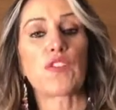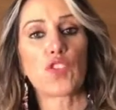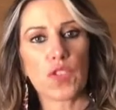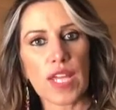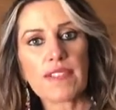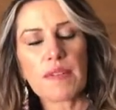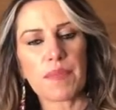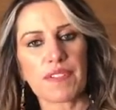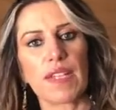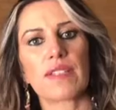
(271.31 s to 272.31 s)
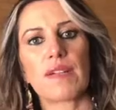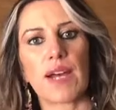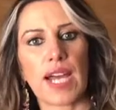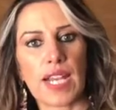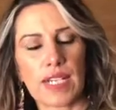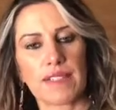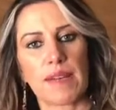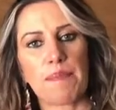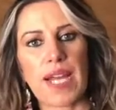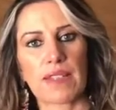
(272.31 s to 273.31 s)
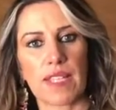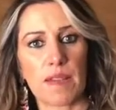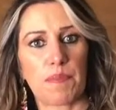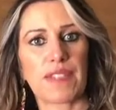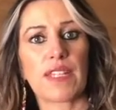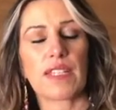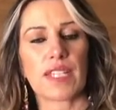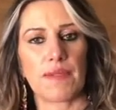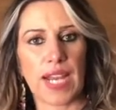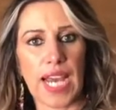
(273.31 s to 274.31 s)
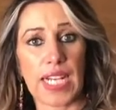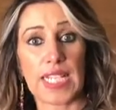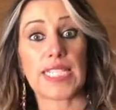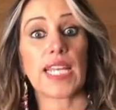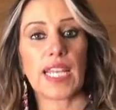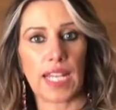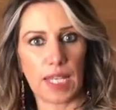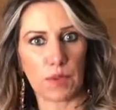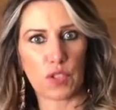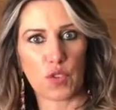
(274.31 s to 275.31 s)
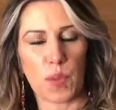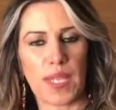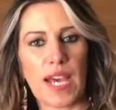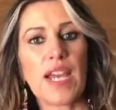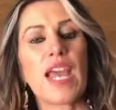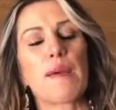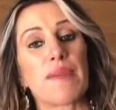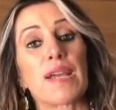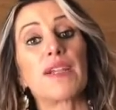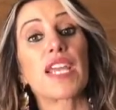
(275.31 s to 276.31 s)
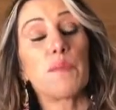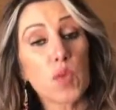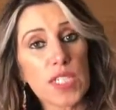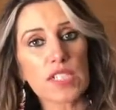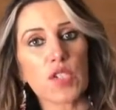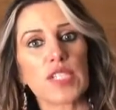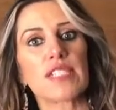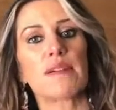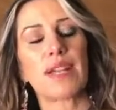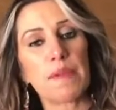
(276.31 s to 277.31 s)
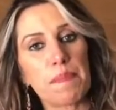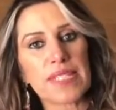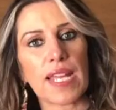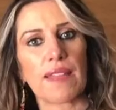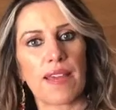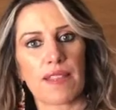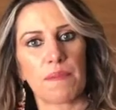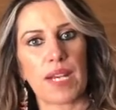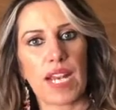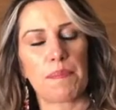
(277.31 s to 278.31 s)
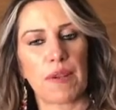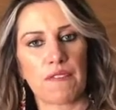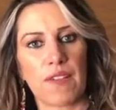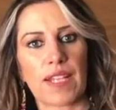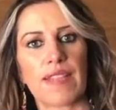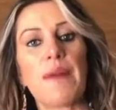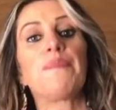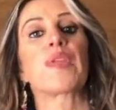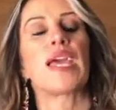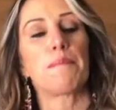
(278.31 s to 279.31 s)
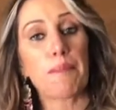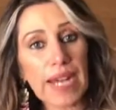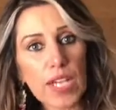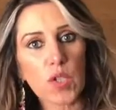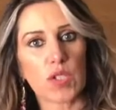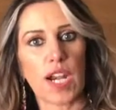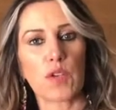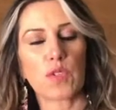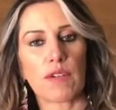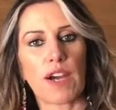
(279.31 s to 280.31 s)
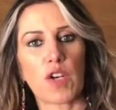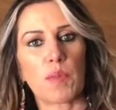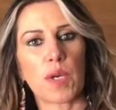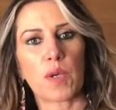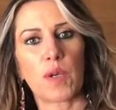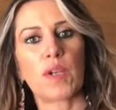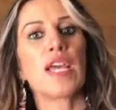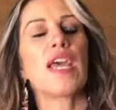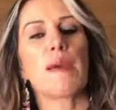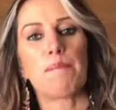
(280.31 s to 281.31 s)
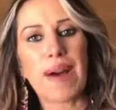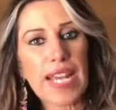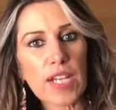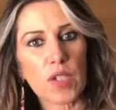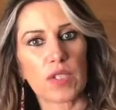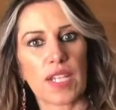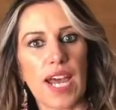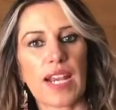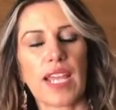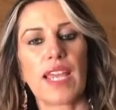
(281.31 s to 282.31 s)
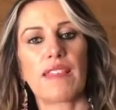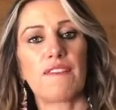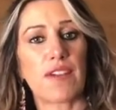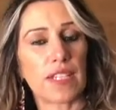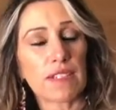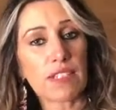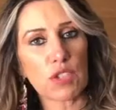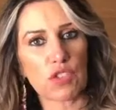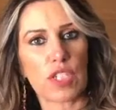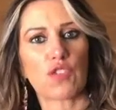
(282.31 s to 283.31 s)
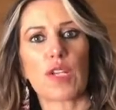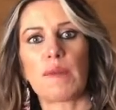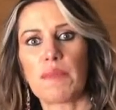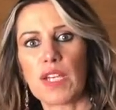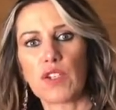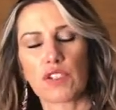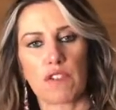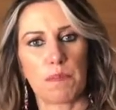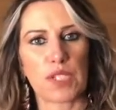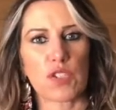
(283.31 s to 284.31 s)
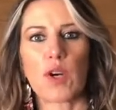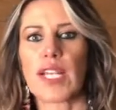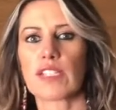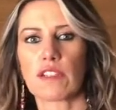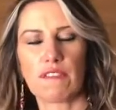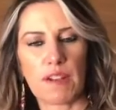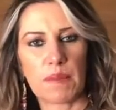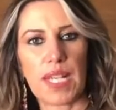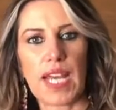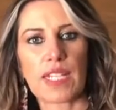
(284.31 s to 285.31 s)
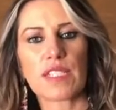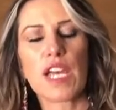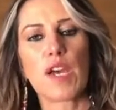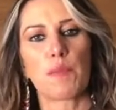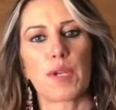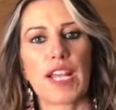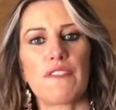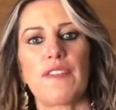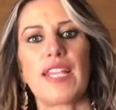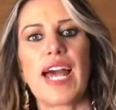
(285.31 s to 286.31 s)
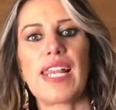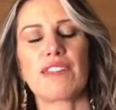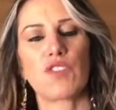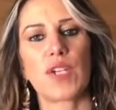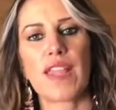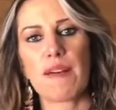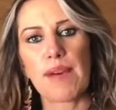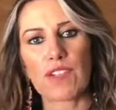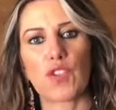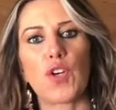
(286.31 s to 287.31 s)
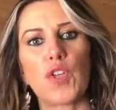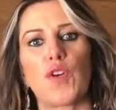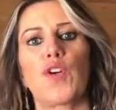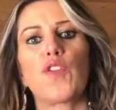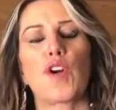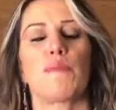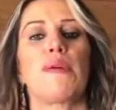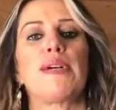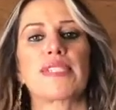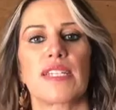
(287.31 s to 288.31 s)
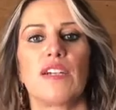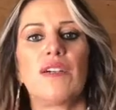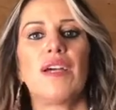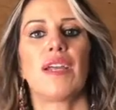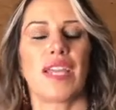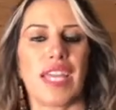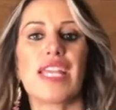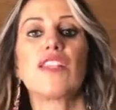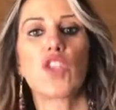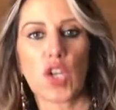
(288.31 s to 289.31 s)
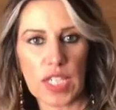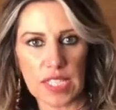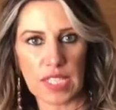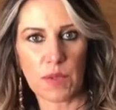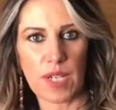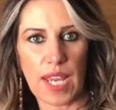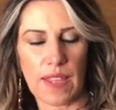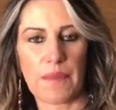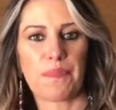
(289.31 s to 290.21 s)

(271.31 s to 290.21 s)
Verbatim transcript: Si ustedes empiezan a trabajar en esa parte y empiezan a trabajar en ese equilibrio en su vida, van a ver que muchas cosas se van a empezar a dar de manera perfecta, van a encontrar un trabajo mejor, van a encontrar eh, diferentes situaciones con amigos, con personas, con familiares, porque al final es no nada más doy, doy, doy, me vacío y no recibo nada.